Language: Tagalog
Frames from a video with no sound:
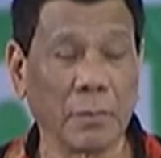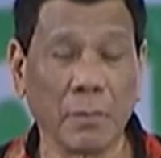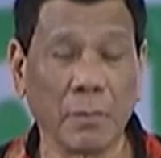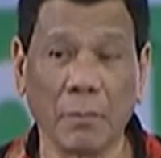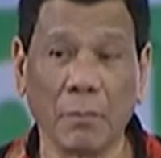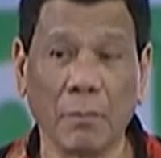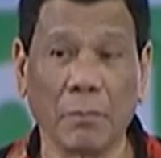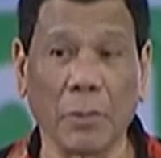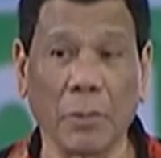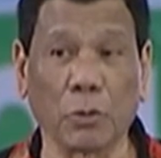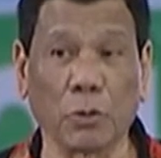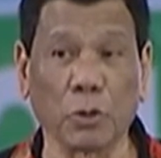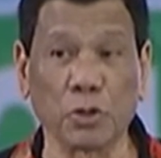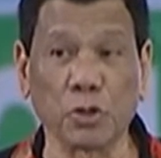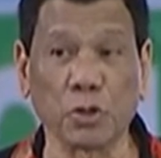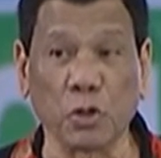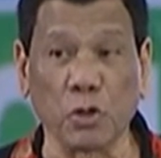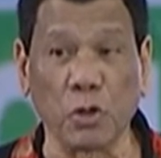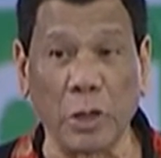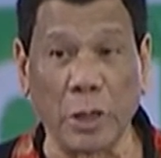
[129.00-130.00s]

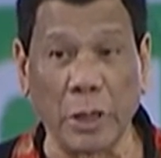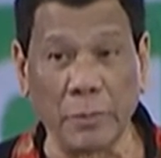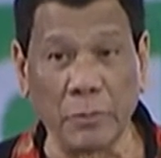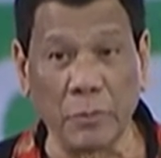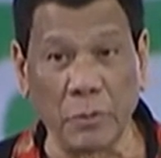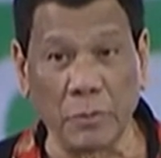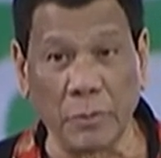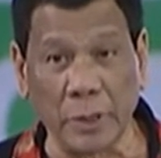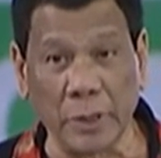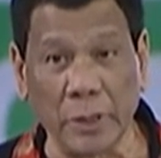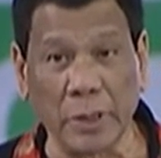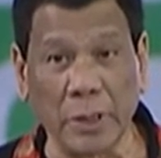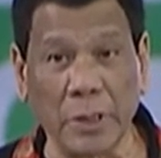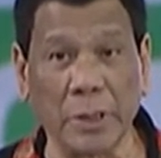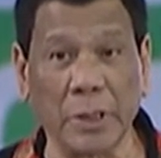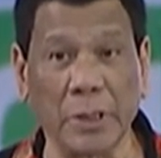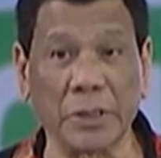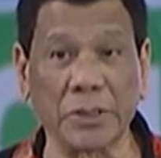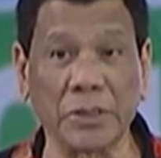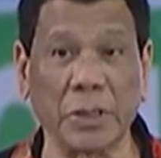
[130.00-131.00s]
Magustuhan mo man yan
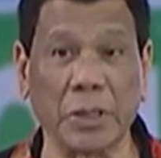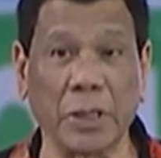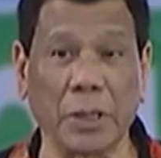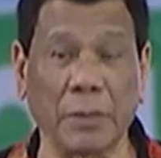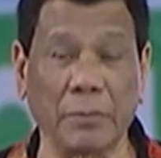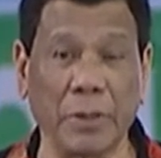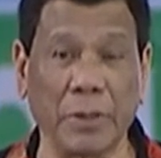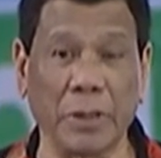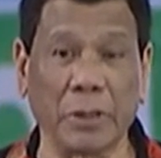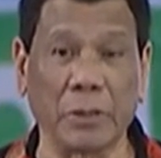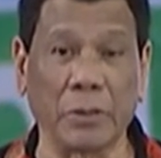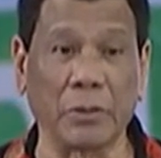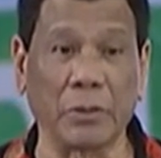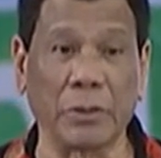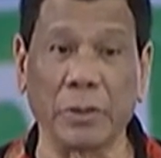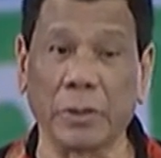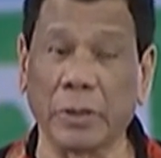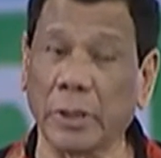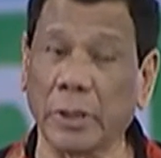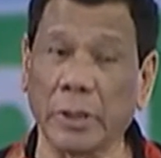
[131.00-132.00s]
ang sinabi ko,
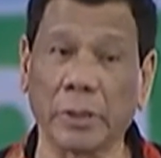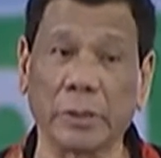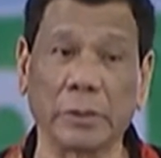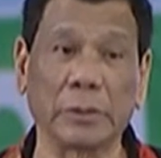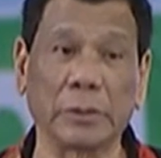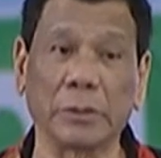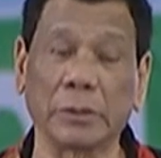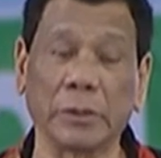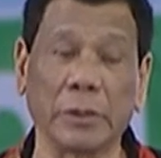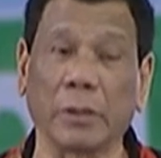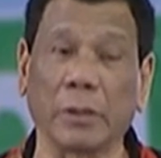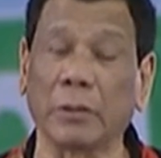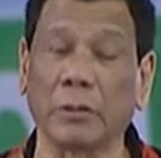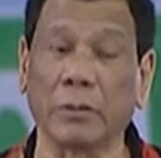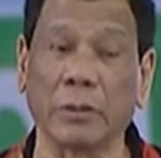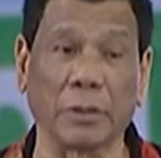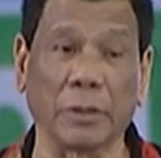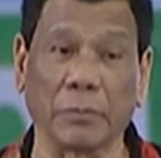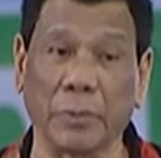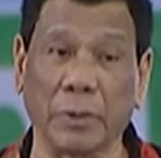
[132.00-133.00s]
hindi, hindi ako
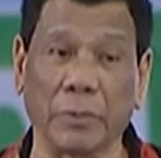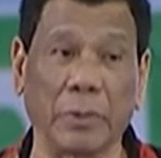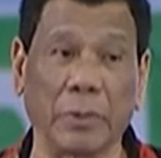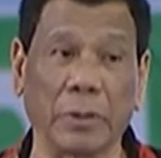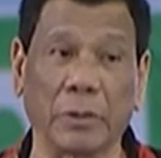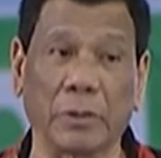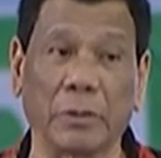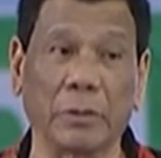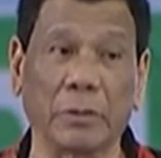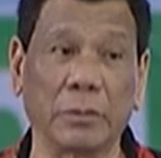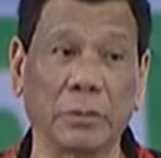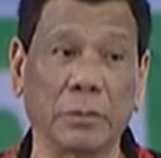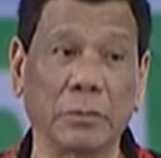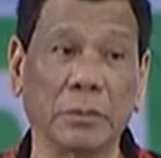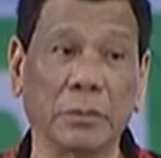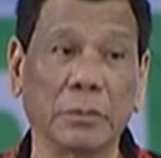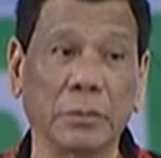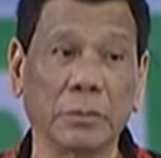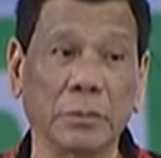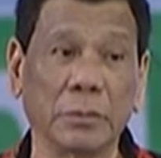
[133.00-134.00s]
nagbibiro.
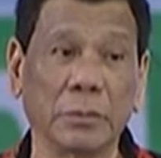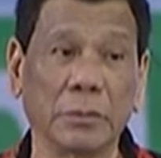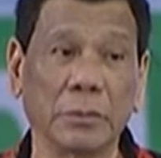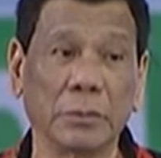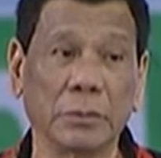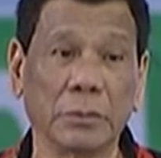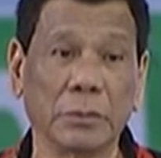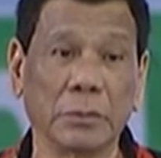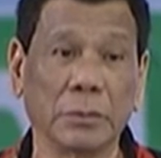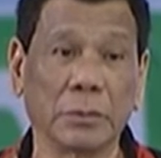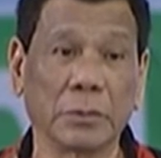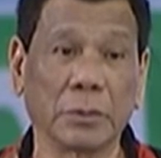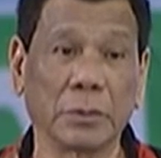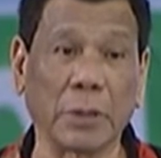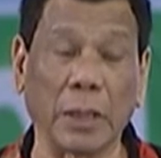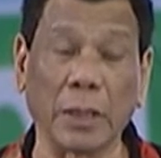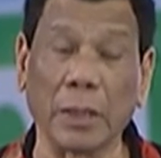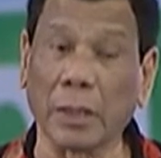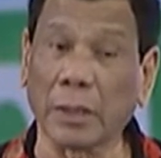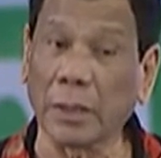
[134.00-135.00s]

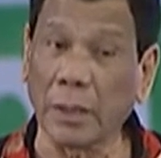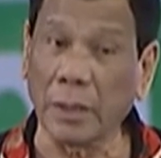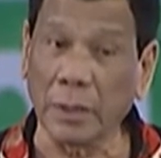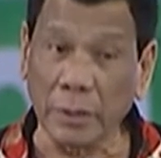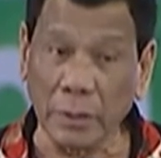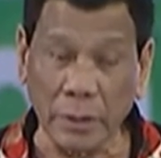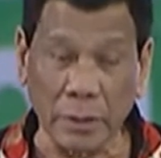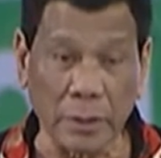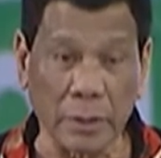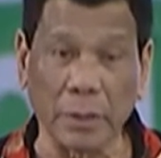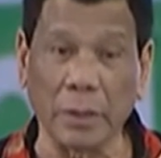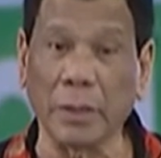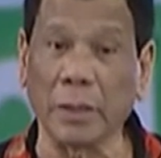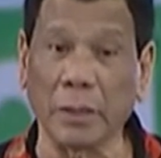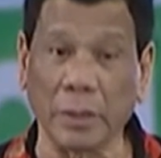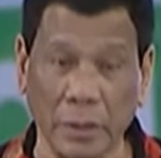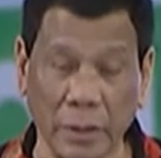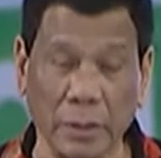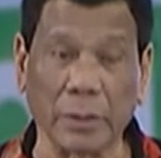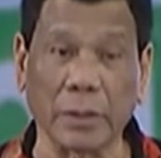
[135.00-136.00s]
Talagang
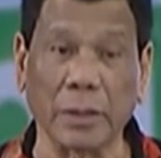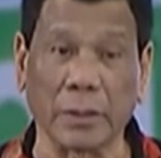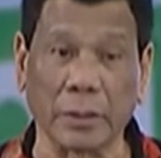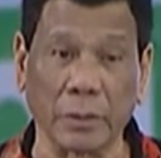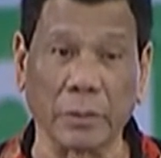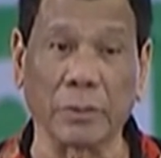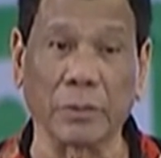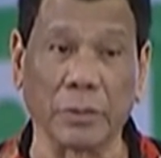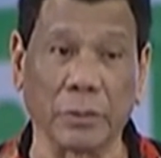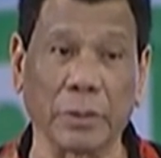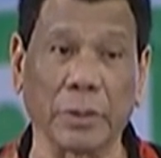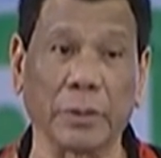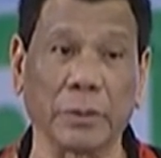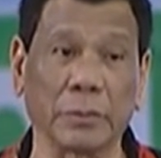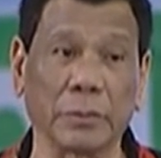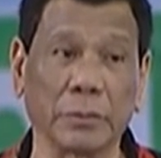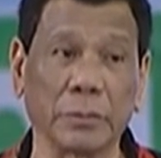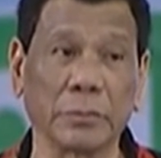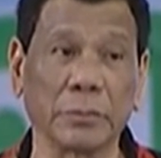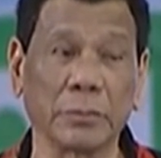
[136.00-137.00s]
hihiritan ko kayo.
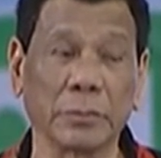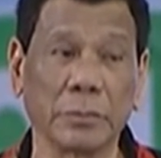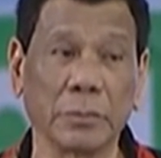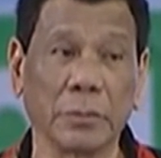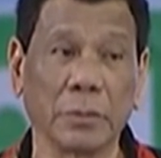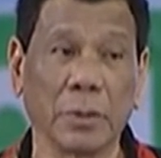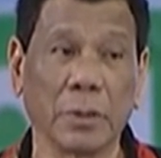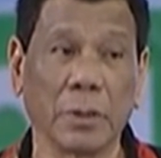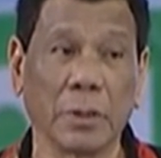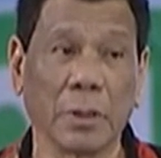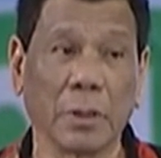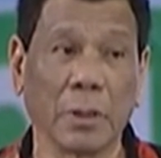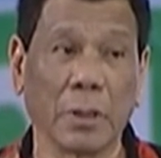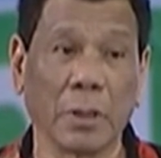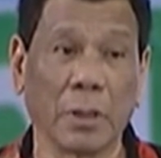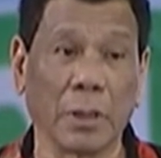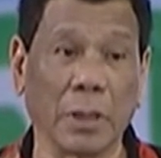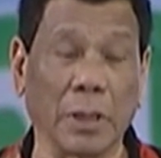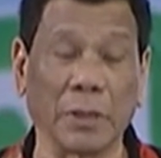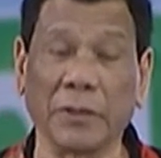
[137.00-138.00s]

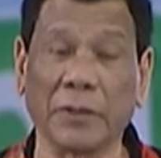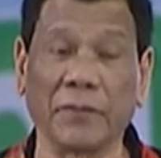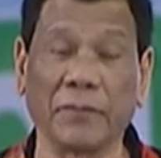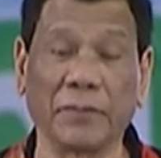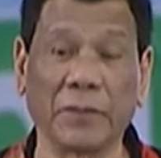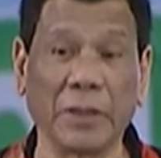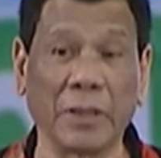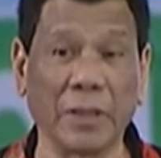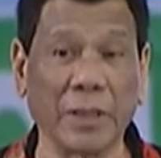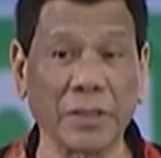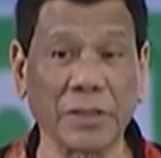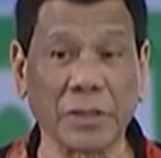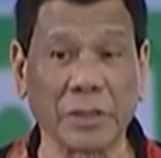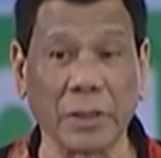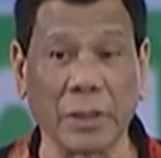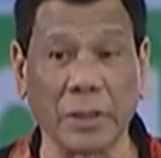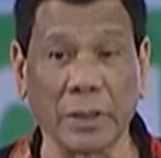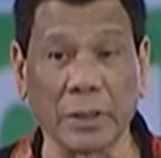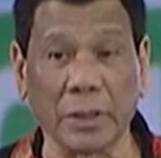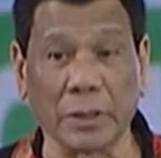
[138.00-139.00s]
Not if the last
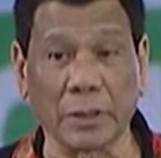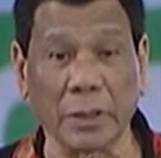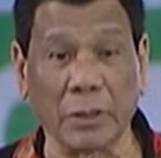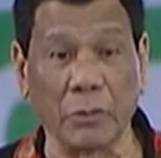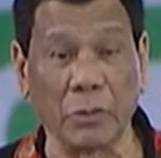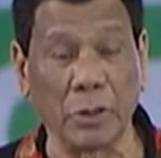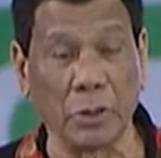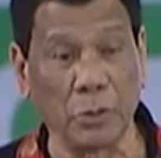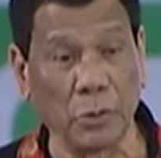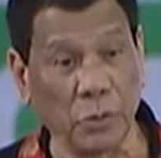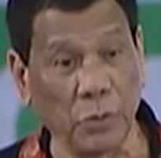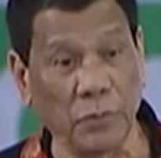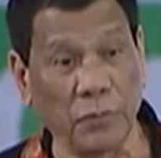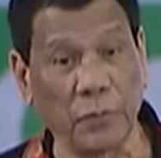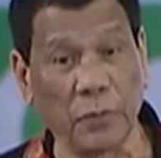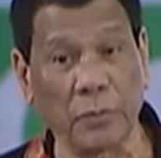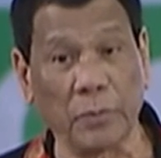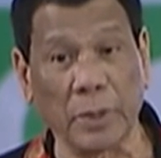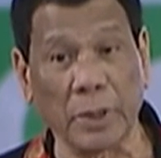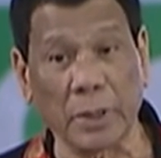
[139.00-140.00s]
thing that I will do for
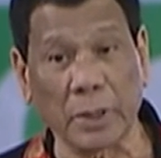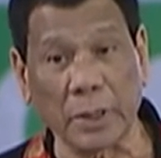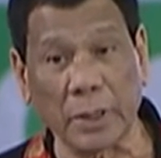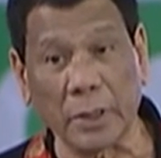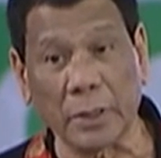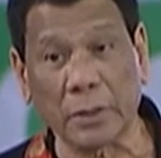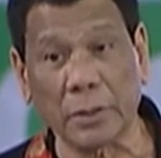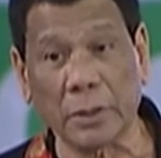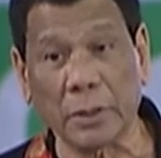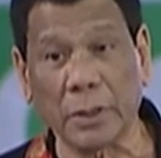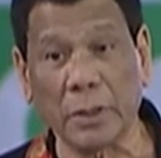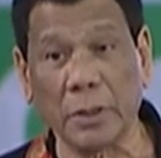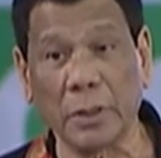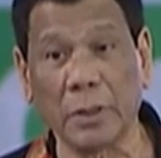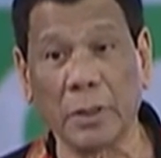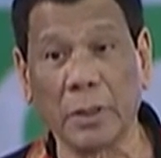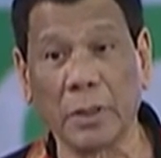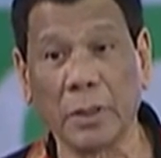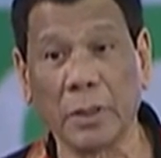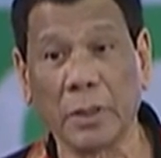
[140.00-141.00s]
my country,
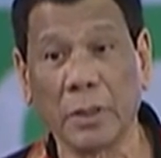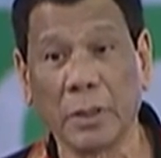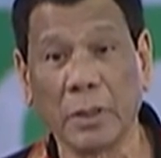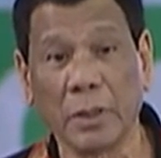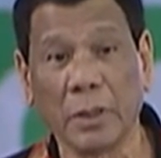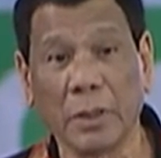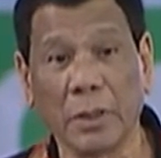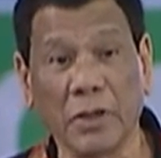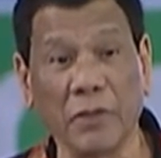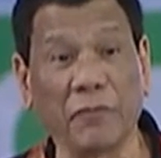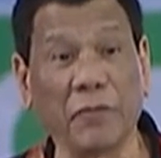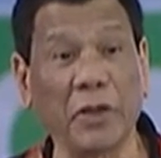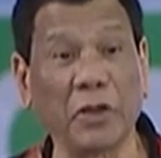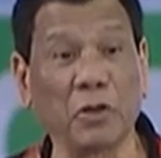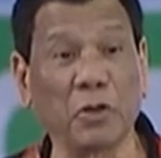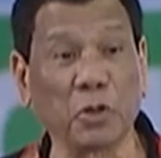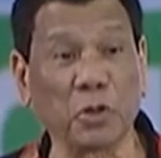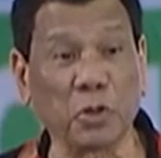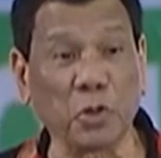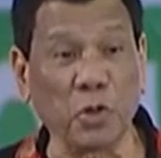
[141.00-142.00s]
if I go
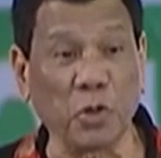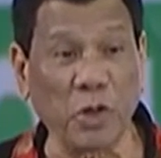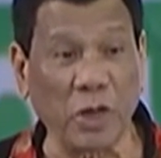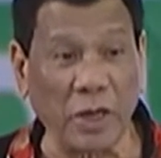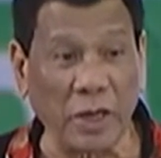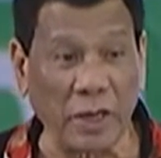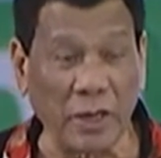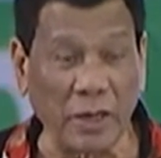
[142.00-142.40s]
to hell,